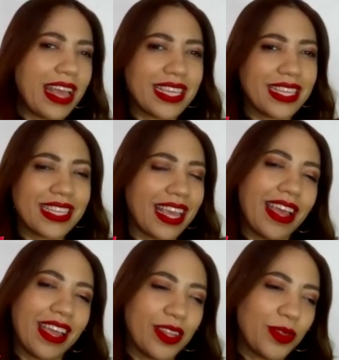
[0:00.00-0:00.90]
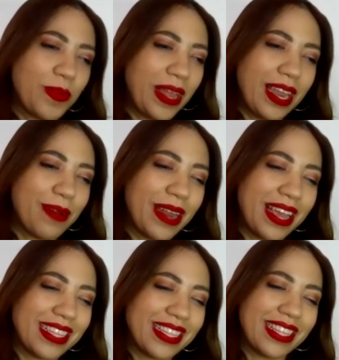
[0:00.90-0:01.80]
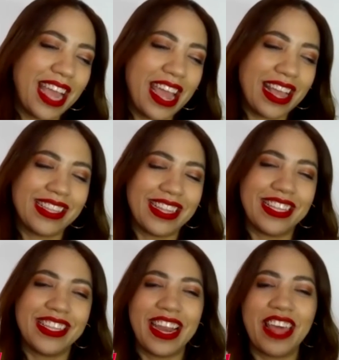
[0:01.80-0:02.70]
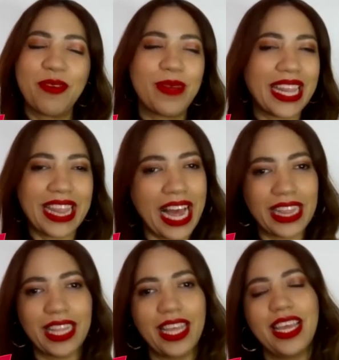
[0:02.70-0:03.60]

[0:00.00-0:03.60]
y así sea, y que tus palabras eh, estén llenas de verdad.